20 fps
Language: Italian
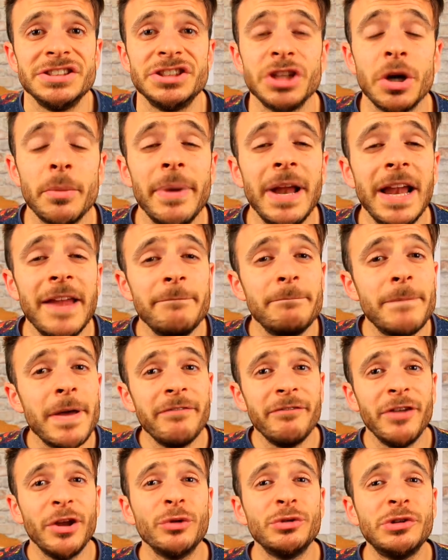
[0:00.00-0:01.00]
Ciao belli e
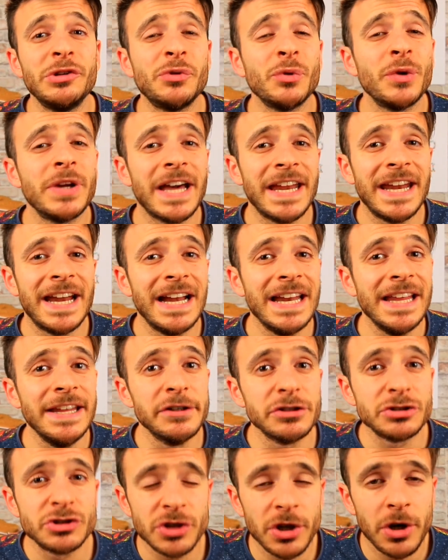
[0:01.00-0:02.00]
benvenuti sul canale,
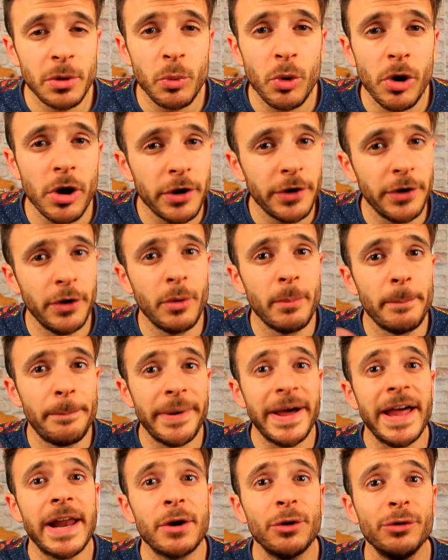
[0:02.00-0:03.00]
io sono buono, non
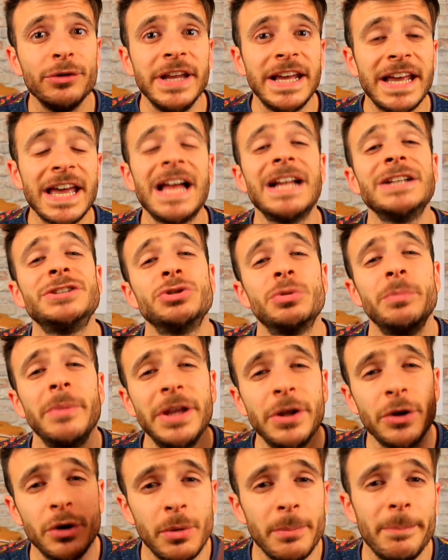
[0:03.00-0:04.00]
parlo di calcio, o
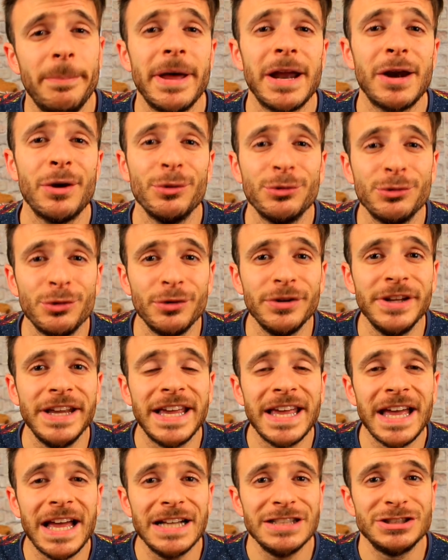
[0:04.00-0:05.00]
meglio non parlo solo di
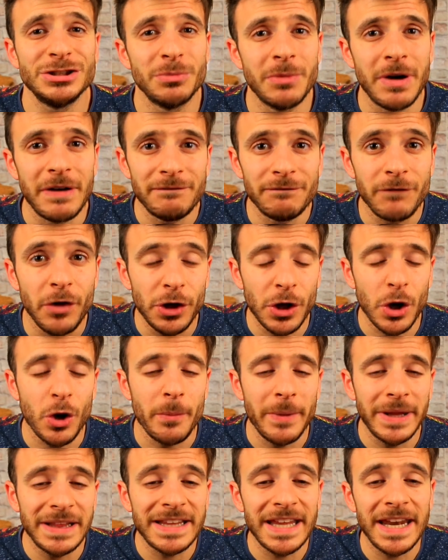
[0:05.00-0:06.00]
calcio, ma voglio
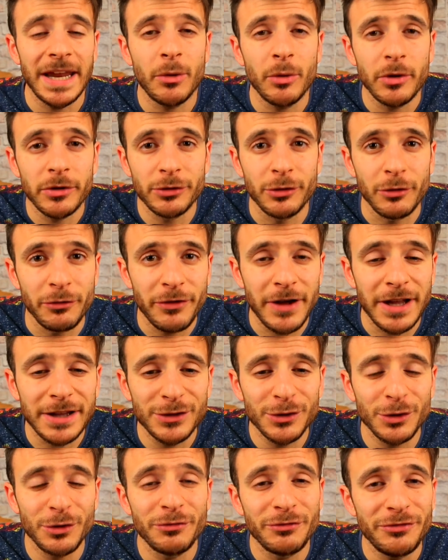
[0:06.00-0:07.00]
commentare questo
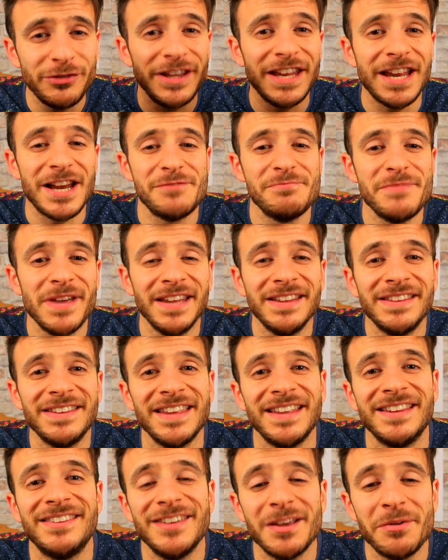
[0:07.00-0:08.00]
fatto.
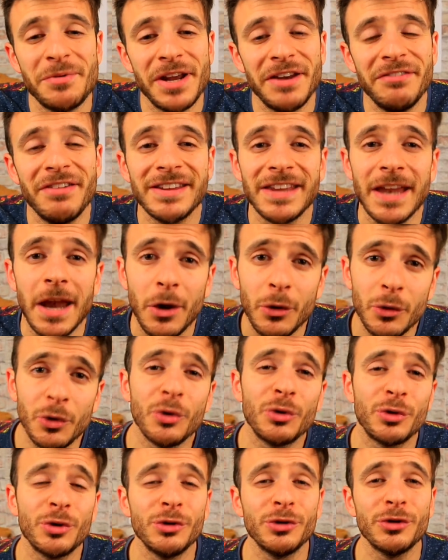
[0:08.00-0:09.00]
Finalmente siamo arrivati alla
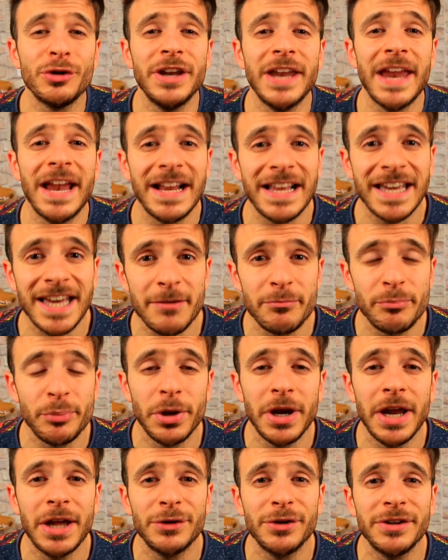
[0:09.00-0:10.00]
conclusione del
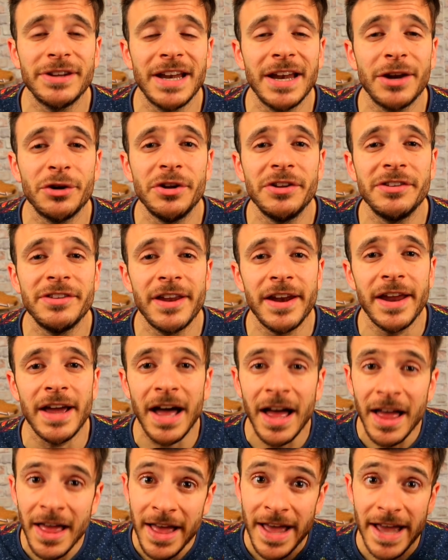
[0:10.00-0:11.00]
campionato italiano di Serie
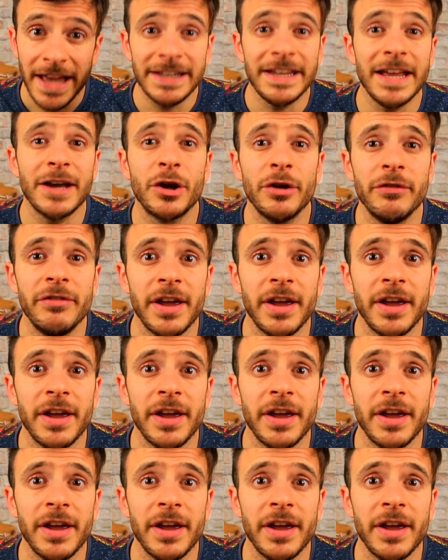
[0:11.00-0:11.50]
A ed ecco i